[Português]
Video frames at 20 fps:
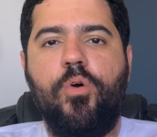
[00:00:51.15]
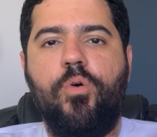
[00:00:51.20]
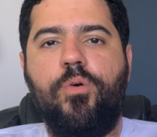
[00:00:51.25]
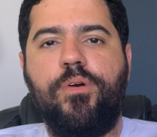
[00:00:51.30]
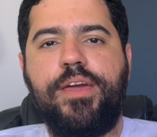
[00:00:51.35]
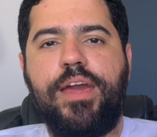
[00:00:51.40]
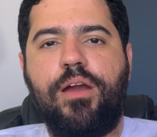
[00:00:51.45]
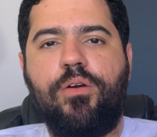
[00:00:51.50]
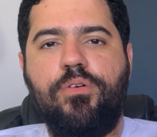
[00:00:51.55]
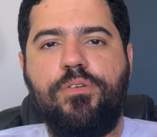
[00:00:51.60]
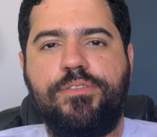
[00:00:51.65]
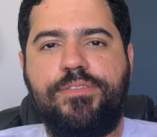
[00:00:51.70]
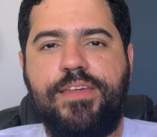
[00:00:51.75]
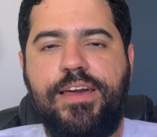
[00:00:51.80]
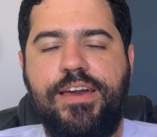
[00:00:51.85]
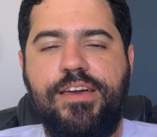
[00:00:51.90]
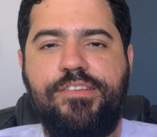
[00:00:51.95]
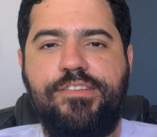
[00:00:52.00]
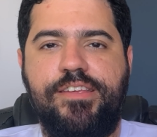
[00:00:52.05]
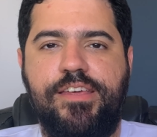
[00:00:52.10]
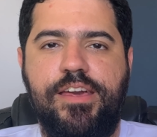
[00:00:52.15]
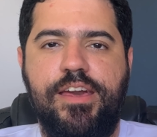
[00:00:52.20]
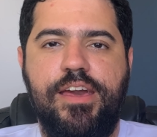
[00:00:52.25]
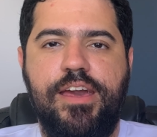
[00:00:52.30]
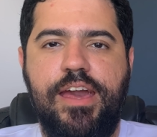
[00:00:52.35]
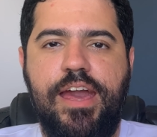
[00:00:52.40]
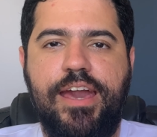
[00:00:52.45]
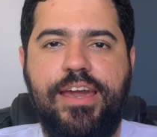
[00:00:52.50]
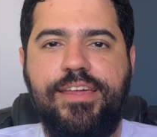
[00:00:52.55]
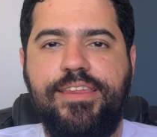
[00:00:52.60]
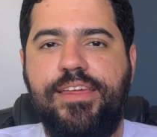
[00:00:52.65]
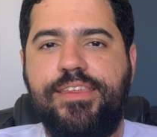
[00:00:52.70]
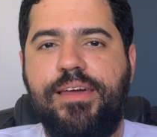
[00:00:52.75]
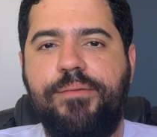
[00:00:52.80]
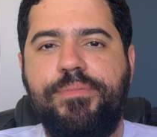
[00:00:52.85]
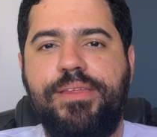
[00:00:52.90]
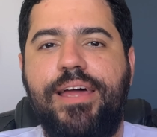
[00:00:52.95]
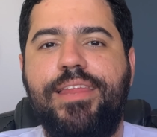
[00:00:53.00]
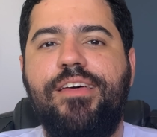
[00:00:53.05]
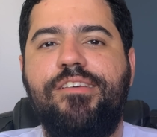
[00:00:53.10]
O que acontece é que
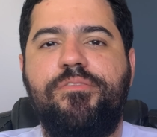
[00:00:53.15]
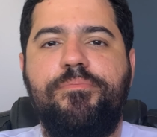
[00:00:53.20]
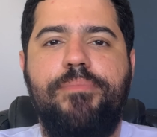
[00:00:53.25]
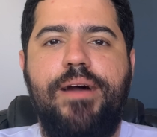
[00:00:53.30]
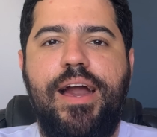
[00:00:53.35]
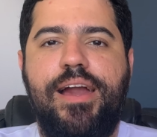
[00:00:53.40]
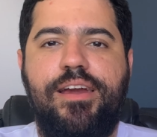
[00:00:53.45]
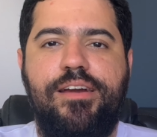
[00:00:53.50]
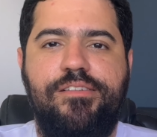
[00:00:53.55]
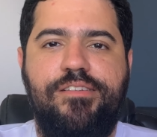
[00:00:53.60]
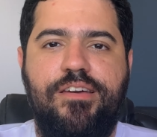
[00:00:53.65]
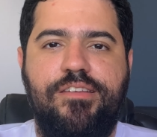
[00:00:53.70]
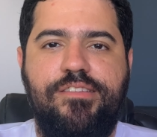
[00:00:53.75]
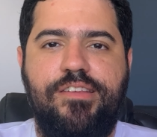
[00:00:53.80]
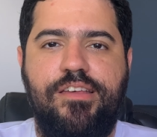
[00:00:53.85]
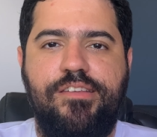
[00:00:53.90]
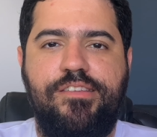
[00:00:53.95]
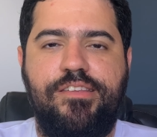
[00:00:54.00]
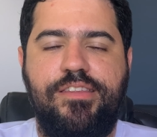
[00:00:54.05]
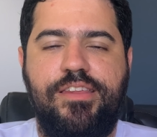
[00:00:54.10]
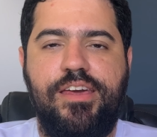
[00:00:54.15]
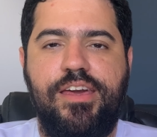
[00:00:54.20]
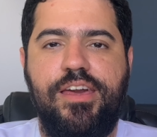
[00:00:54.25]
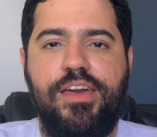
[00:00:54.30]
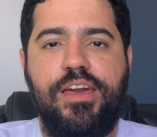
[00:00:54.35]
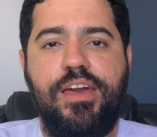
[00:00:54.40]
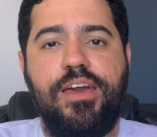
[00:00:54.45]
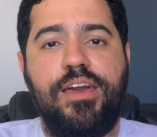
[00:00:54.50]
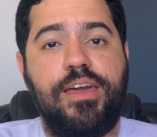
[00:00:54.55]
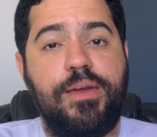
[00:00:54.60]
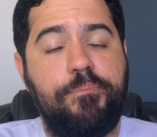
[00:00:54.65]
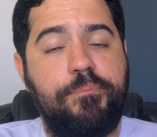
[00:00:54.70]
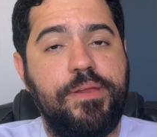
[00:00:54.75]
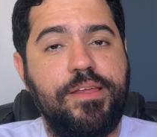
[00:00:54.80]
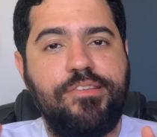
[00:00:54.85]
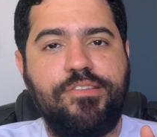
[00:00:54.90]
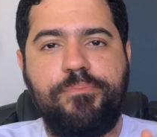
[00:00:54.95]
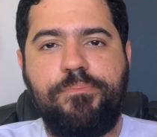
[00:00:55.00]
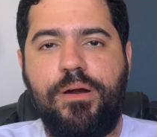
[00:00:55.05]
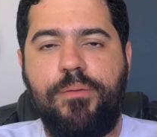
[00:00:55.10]
determinadas marcas de SSD, e
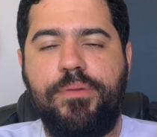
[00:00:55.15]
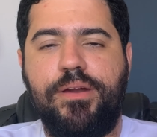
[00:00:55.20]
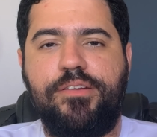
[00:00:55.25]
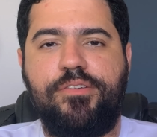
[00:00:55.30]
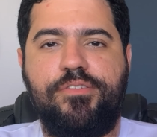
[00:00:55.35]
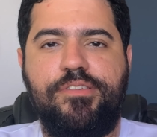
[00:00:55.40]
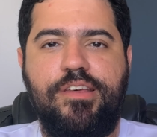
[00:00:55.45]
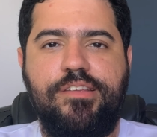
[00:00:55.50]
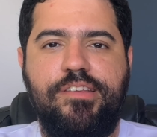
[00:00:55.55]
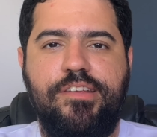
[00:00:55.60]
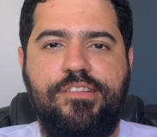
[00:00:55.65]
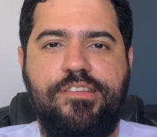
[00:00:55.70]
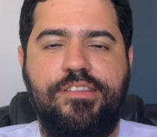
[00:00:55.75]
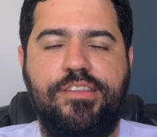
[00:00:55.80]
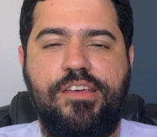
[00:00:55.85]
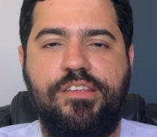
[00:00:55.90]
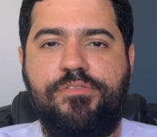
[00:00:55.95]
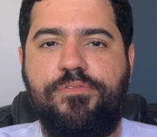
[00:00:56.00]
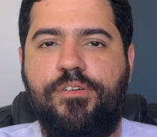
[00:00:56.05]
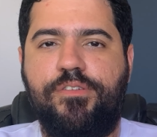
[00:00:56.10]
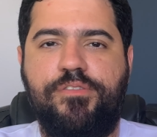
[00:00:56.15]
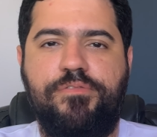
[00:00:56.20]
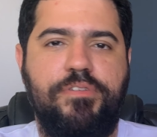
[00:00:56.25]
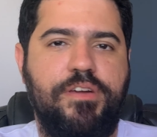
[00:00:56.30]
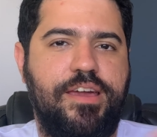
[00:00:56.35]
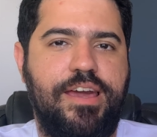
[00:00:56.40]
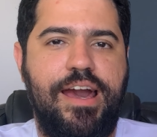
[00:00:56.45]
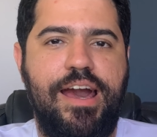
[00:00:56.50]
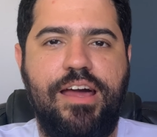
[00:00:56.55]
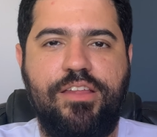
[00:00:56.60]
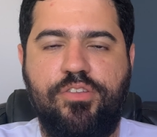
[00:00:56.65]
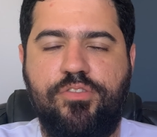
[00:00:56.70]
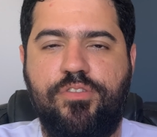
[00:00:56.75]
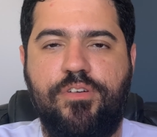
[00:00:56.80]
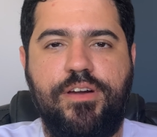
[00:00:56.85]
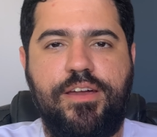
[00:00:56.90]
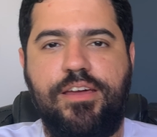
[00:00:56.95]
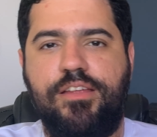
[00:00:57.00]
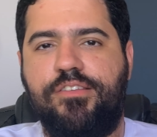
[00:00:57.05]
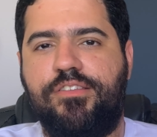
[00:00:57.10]
principalmente os SSDs falsificados,
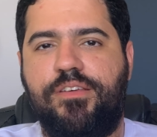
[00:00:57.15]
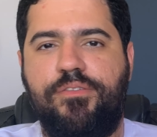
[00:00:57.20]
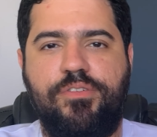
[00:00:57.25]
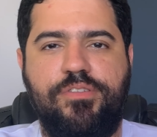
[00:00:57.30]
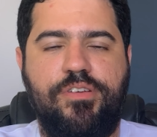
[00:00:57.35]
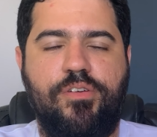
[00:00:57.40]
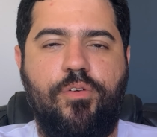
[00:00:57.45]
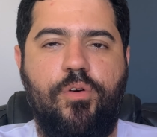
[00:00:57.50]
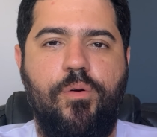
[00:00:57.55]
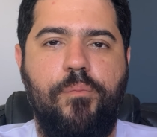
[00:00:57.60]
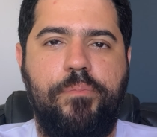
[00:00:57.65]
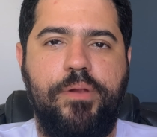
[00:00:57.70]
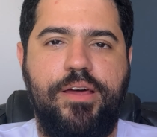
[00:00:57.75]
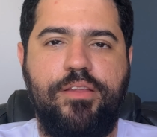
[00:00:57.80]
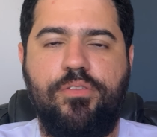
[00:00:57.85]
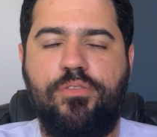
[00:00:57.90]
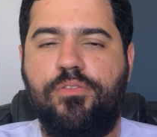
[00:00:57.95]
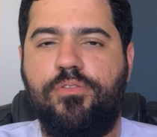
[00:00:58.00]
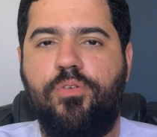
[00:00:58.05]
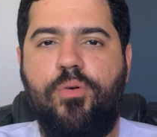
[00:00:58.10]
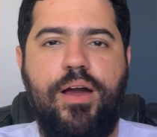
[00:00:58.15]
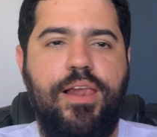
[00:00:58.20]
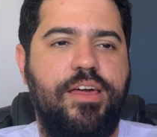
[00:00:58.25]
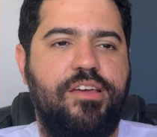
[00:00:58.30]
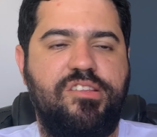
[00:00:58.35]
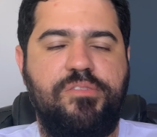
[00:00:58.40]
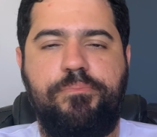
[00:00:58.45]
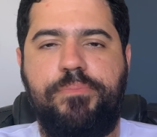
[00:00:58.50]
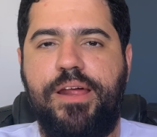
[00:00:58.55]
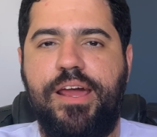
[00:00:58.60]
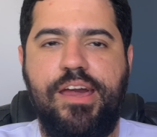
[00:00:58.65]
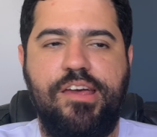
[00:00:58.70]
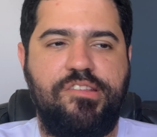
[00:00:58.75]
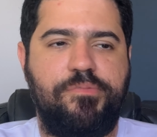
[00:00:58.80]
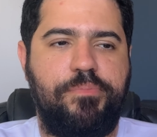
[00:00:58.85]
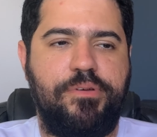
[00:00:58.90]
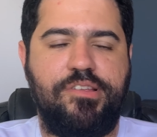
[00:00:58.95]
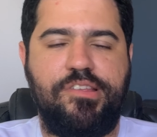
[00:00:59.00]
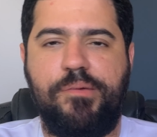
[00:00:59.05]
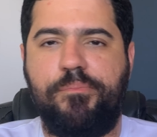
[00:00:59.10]
ou aqueles que você compra do
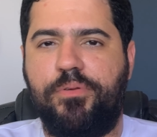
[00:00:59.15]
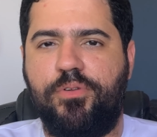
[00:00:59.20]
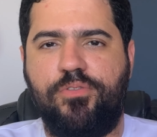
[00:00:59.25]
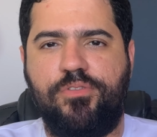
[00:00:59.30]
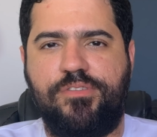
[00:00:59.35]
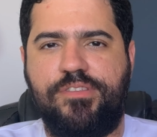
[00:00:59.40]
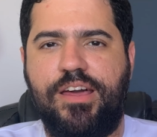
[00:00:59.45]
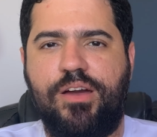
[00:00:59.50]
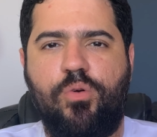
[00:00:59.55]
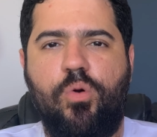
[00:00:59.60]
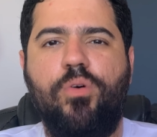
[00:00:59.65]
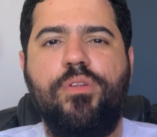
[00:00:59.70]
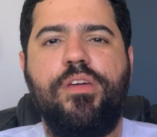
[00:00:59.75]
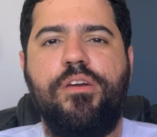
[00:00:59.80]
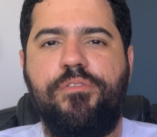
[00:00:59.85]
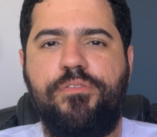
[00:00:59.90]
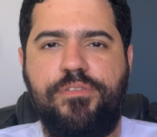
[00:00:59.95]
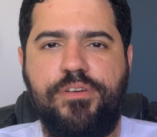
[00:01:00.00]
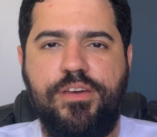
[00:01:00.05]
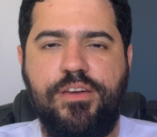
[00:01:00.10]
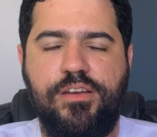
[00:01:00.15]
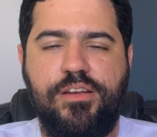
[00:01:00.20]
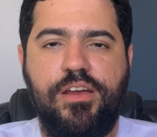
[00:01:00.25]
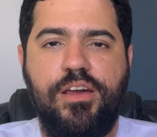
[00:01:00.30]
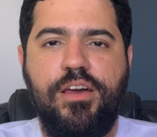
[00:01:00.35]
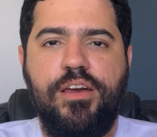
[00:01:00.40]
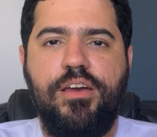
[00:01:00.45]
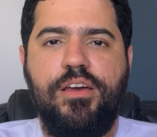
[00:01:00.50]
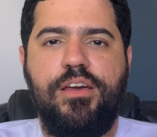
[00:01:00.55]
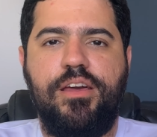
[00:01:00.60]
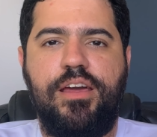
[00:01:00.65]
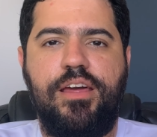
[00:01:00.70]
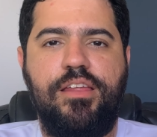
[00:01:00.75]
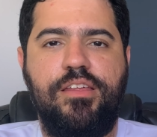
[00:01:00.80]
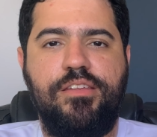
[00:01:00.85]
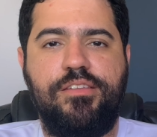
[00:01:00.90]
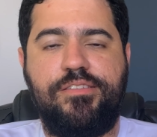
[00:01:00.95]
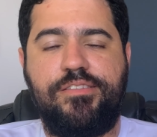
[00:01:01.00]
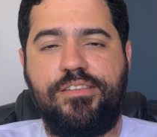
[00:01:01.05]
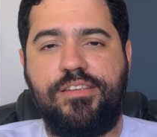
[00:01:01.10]
AliExpress, por exemplo, os da Golden Fear,
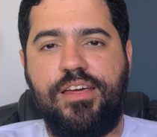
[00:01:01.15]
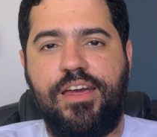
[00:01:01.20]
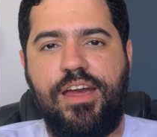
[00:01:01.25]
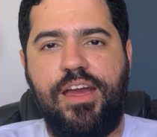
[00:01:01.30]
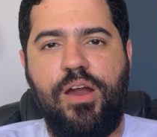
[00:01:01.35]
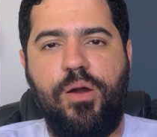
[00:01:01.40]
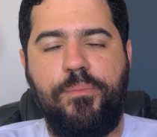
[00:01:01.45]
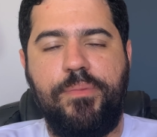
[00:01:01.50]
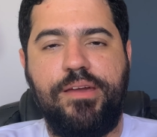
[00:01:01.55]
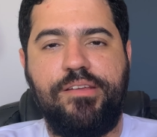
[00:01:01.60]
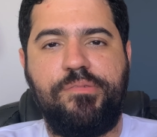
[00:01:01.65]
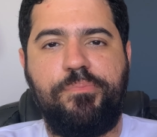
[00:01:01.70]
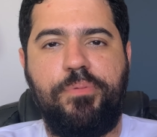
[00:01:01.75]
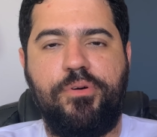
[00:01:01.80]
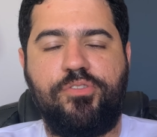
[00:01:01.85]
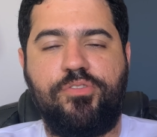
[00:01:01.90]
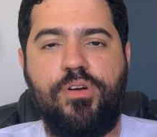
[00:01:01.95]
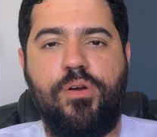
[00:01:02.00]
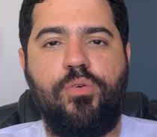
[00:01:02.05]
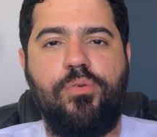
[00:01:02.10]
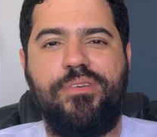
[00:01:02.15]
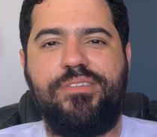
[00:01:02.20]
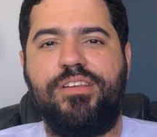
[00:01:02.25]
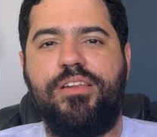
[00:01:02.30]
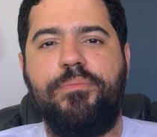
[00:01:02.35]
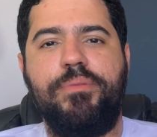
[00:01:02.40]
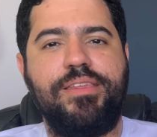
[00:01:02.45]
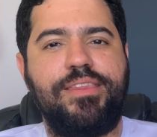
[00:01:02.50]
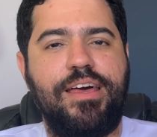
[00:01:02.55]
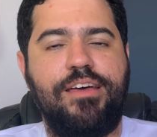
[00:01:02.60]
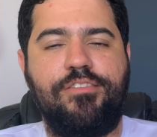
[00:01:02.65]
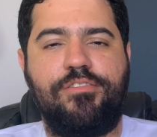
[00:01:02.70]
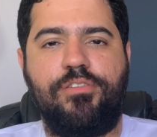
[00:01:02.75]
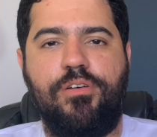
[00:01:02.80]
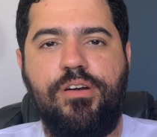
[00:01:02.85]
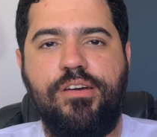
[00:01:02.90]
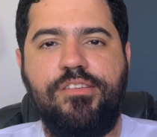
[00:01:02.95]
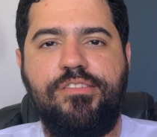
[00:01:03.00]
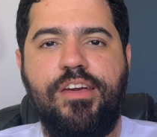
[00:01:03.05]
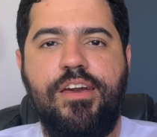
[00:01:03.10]
eles realmente possuem algumas
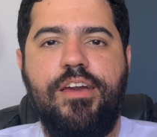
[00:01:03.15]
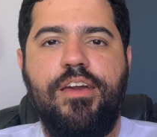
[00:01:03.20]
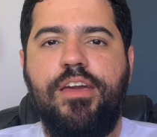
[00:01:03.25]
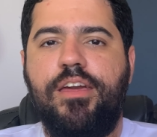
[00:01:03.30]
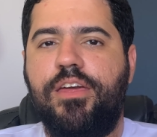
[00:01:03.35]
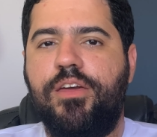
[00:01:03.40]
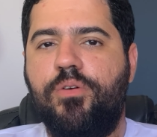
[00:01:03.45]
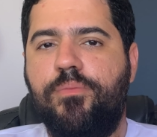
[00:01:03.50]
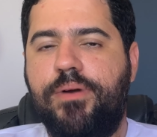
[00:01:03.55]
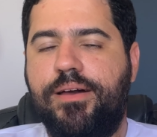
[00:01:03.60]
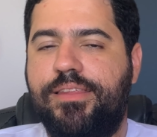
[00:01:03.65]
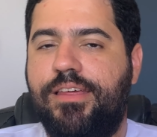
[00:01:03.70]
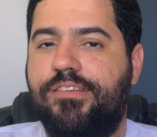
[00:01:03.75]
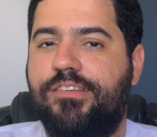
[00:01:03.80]
limitações e uma